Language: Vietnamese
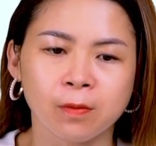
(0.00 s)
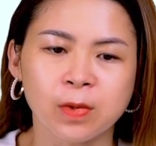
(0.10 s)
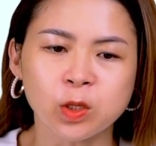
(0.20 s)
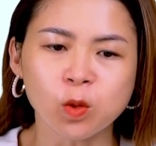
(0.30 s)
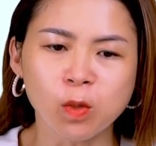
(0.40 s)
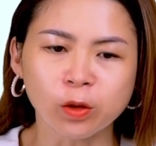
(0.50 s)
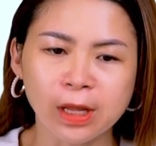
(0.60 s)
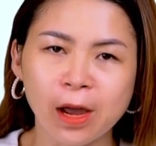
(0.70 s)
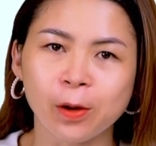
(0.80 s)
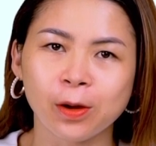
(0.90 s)
Ví dụ một
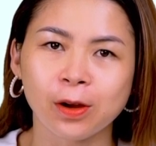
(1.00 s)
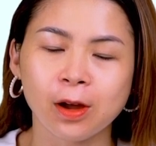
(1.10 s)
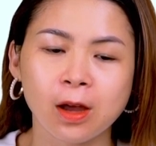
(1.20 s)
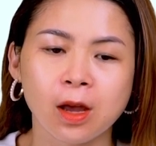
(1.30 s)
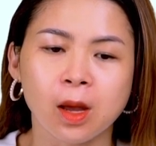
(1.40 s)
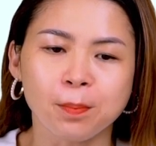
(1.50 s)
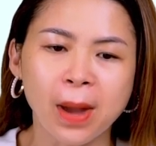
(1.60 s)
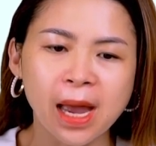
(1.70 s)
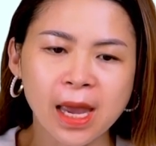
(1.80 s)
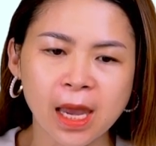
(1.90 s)
nào.
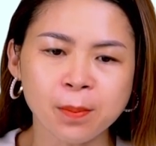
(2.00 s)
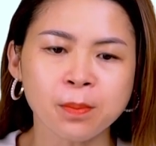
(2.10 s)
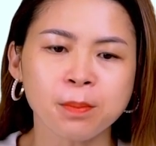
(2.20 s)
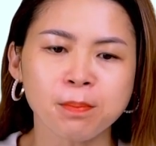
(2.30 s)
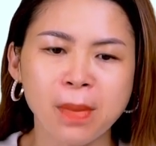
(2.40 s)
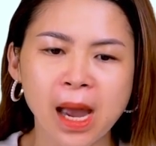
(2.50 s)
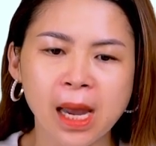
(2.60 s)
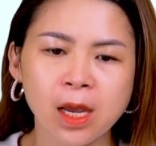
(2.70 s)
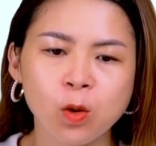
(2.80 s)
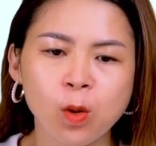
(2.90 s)
Ba em
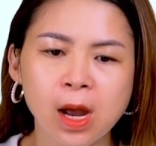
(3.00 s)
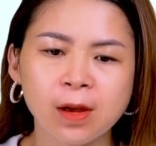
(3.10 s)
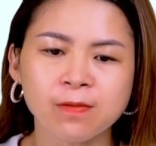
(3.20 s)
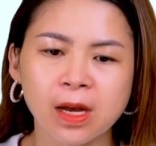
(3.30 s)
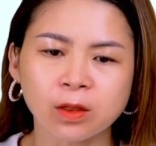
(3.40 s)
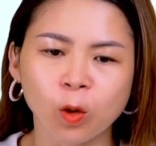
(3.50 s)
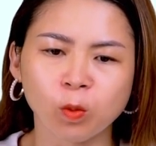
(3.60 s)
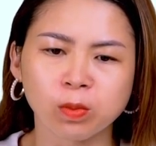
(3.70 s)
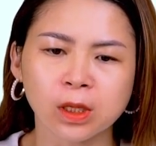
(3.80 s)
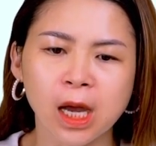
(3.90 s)
Mai, Hoa và
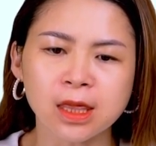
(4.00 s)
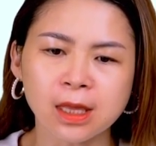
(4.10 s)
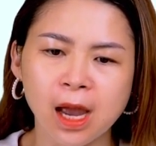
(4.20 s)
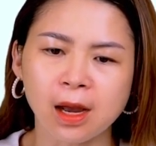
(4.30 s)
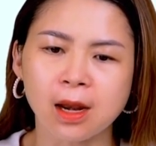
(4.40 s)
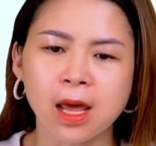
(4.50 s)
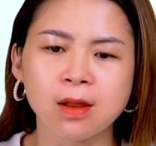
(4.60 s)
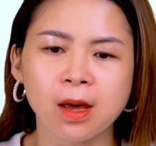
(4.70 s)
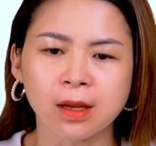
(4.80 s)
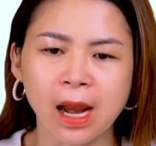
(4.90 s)
Tùng cân nặng lần
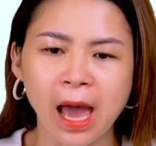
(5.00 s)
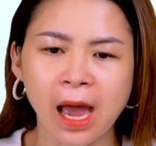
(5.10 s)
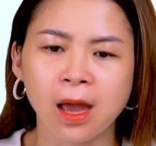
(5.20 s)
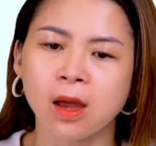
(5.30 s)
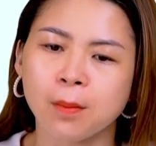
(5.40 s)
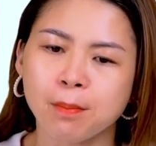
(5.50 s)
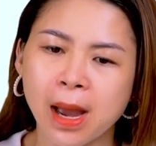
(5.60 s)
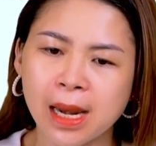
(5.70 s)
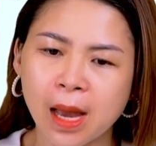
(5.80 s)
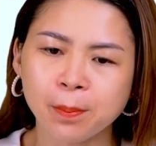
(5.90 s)
lượt là
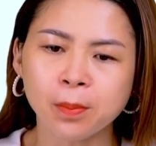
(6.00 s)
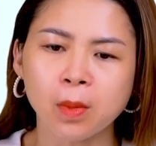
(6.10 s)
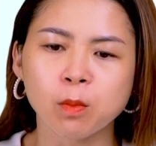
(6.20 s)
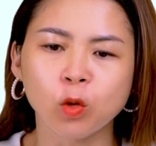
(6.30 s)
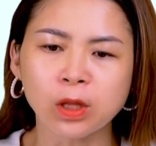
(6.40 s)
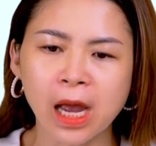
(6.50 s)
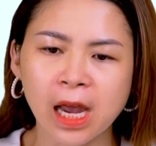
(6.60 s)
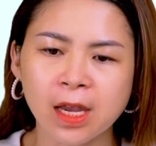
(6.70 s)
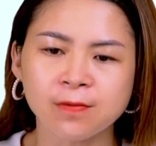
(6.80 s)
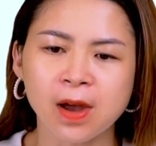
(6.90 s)
ba mươi lăm, bốn mươi
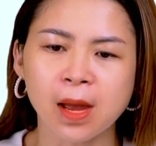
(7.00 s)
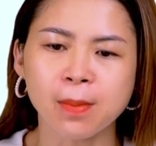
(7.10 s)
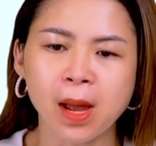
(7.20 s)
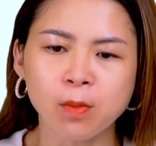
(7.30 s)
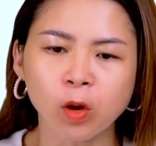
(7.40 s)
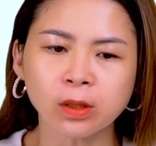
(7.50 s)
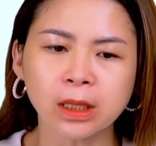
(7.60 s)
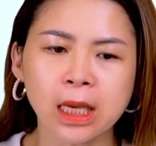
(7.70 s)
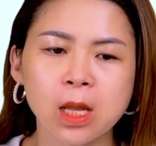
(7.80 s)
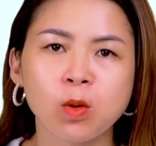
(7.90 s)
hai và ba mươi mốt
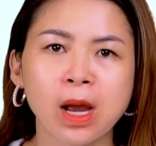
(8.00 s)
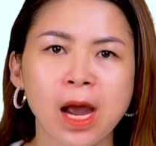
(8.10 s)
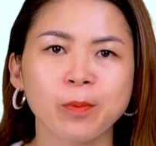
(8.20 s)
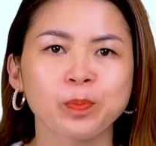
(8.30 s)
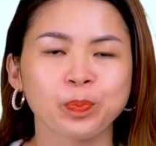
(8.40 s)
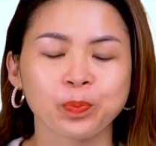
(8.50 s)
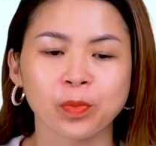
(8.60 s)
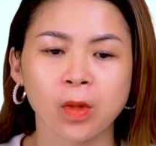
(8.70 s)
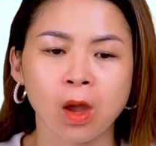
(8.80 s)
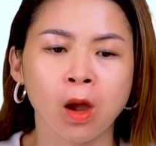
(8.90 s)
kg.
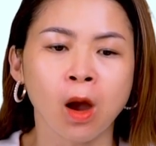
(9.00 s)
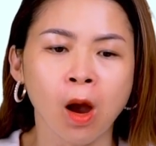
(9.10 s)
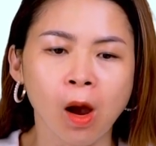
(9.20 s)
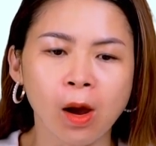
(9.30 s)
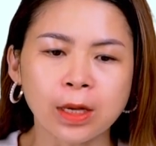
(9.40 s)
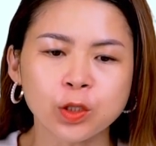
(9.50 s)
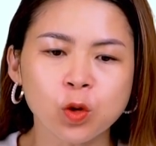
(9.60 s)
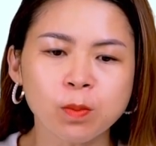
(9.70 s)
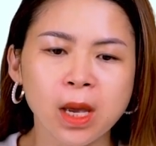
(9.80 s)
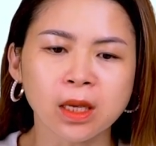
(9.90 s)
Hỏi
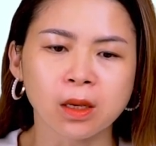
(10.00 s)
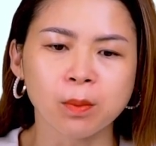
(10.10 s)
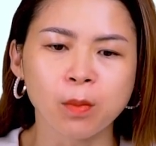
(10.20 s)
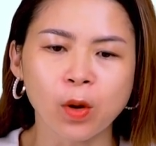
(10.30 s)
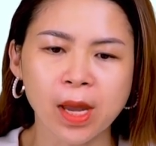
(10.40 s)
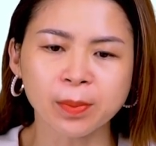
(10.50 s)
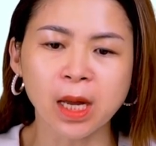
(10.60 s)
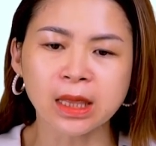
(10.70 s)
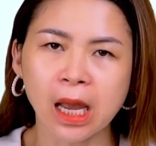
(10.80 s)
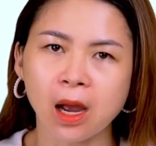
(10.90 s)
trung bình mỗi em
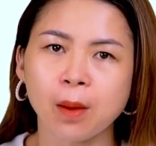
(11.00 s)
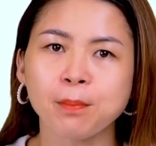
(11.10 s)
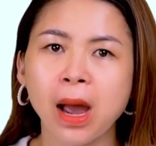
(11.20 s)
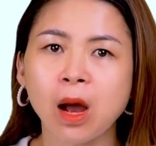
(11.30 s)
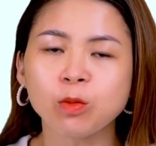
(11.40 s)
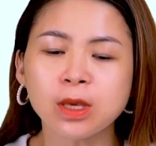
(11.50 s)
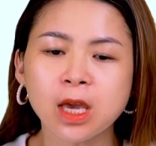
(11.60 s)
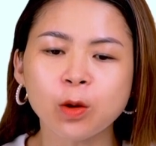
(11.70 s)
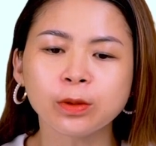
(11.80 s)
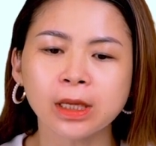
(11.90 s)
cân nặng bao
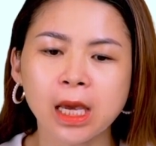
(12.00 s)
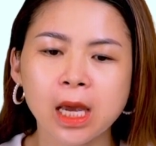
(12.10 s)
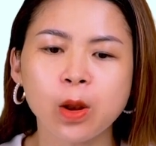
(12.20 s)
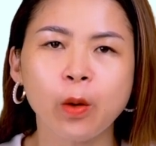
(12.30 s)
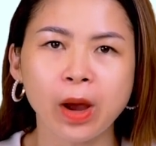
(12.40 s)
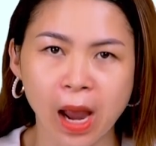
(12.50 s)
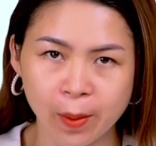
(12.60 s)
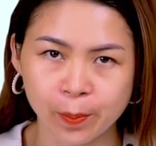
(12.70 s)
nhiêu kg?